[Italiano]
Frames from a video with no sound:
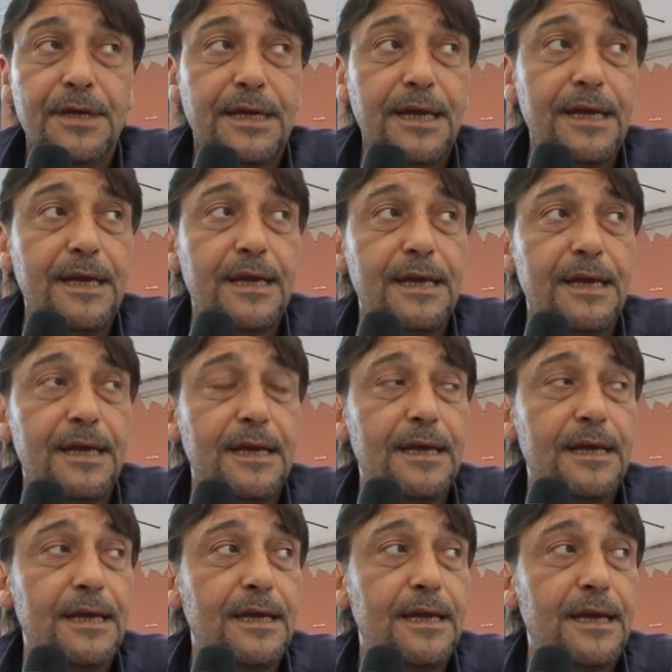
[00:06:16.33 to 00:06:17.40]

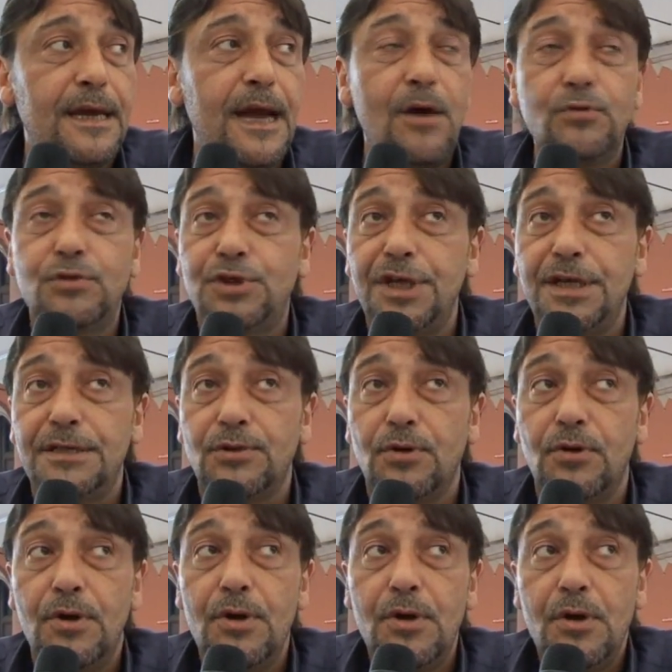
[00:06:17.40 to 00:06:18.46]
che ha
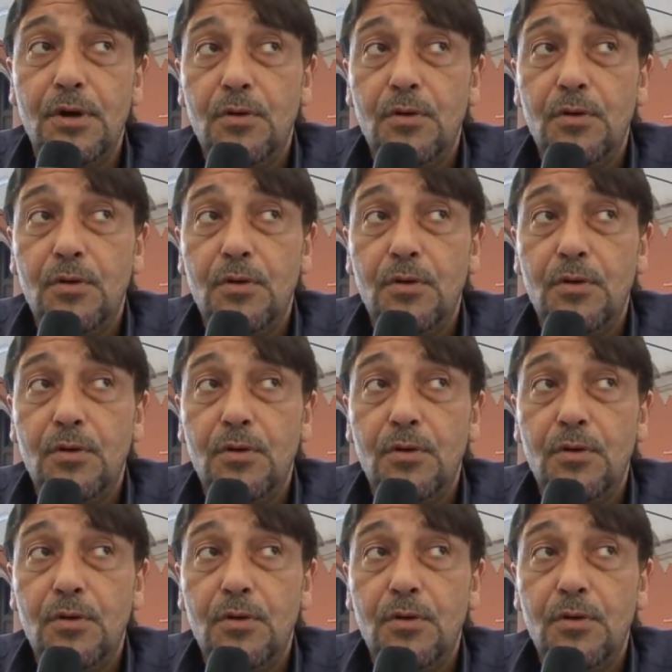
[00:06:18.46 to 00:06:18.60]
ucciso